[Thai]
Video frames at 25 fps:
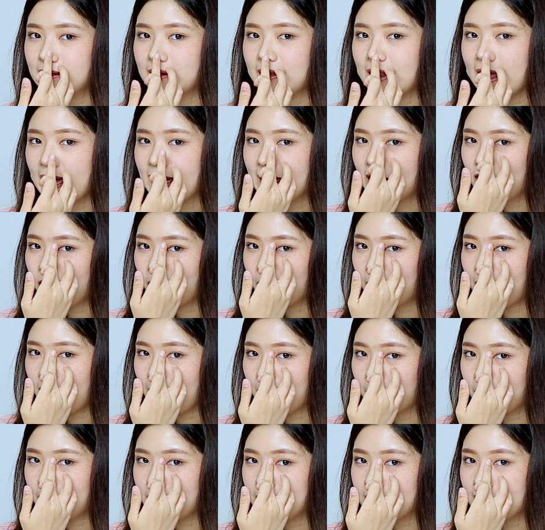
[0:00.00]
ไล่ลงมา
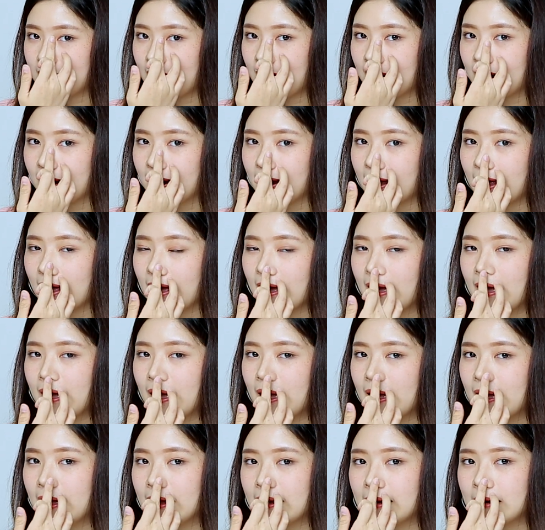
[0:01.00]
เหมือนกันนะคะ
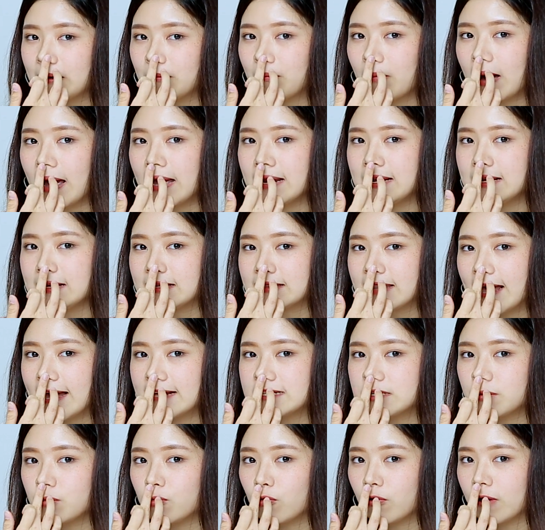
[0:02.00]
มาให้ถึงใต้
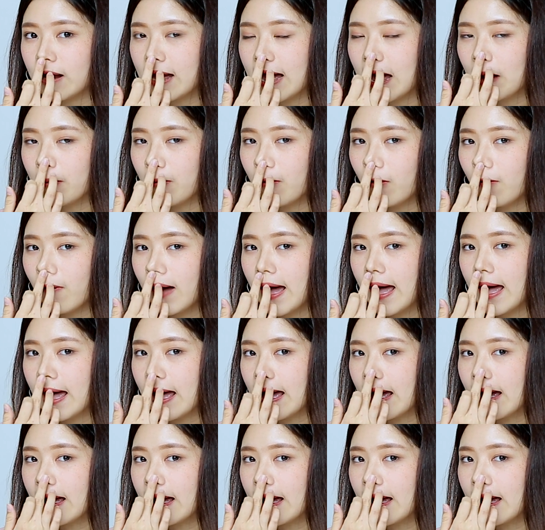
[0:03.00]
จมูกนะคะ เพราะว่า